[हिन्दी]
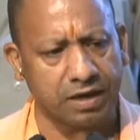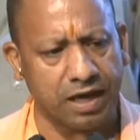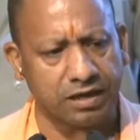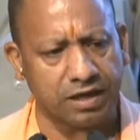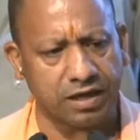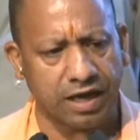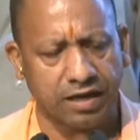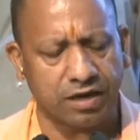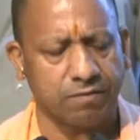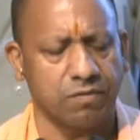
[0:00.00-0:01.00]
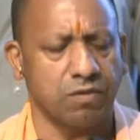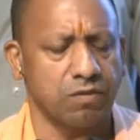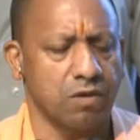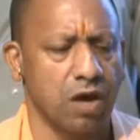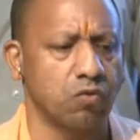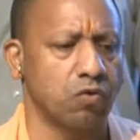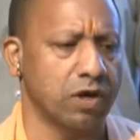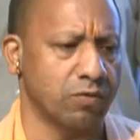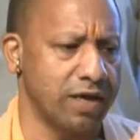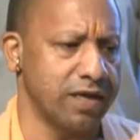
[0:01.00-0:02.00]
प्रकार के कार्यक्रम लागू
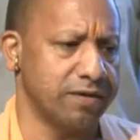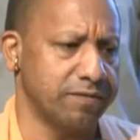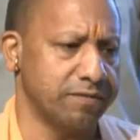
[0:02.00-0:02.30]
करवाए